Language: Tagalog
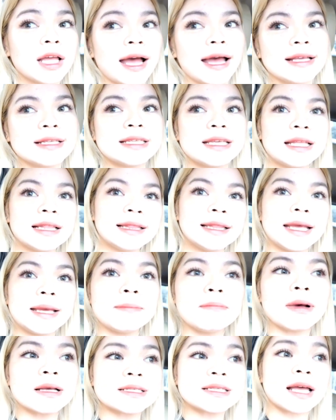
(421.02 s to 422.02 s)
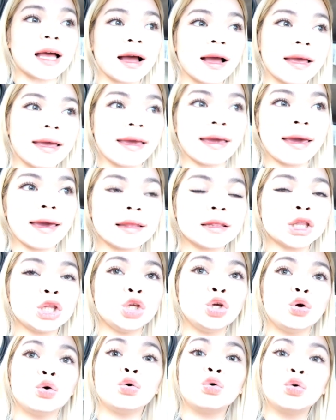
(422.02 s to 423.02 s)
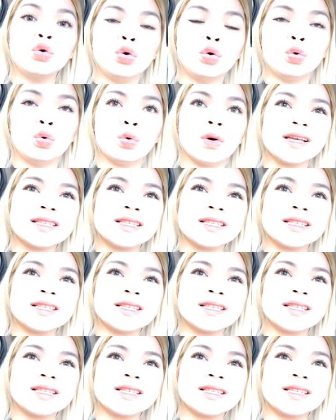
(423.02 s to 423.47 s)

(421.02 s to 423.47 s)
guys, hindi masakit yung glue.